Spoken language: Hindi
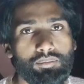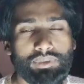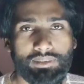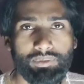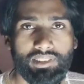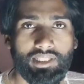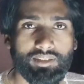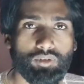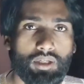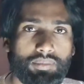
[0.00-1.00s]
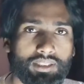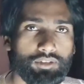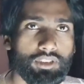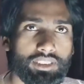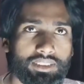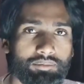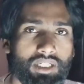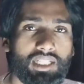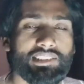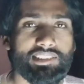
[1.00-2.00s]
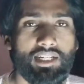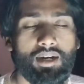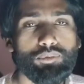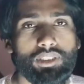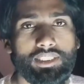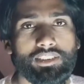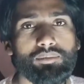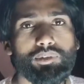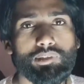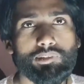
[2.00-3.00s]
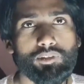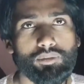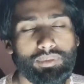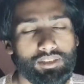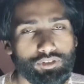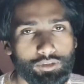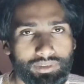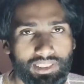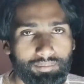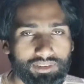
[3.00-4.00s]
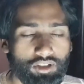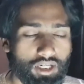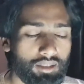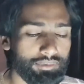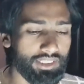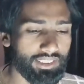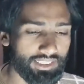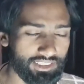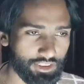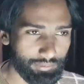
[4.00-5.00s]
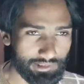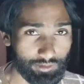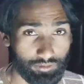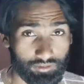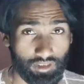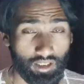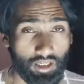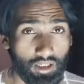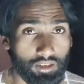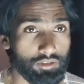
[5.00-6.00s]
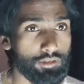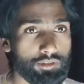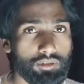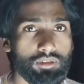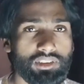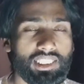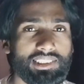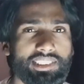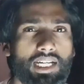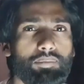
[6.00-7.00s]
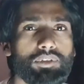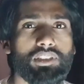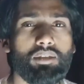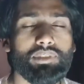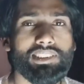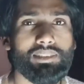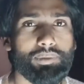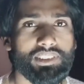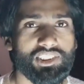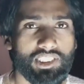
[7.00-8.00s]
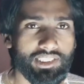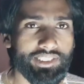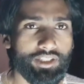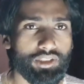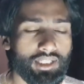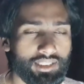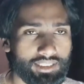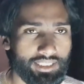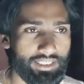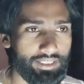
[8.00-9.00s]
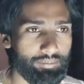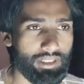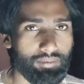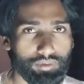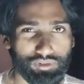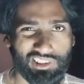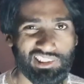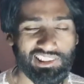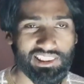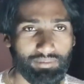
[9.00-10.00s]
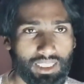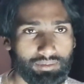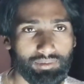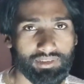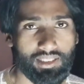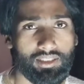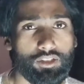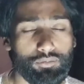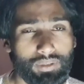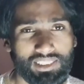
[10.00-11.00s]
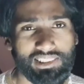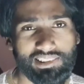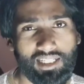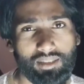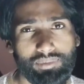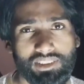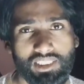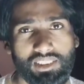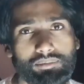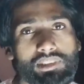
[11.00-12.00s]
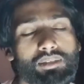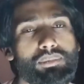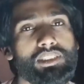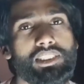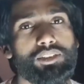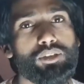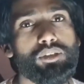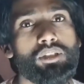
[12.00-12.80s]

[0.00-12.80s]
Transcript: बिसमीम अल्लाम दोस्तों मैं हूं जमील अहमद और आप देख रहे हैं जमील जोन दोस्तों जैसे कि आपको थंबनेल से पता चल ही गया होगा कि मैं आपको किस चीज़ के बारे में बताने लगा हूँ पाकिस्तान में यकम दिसंबर से जो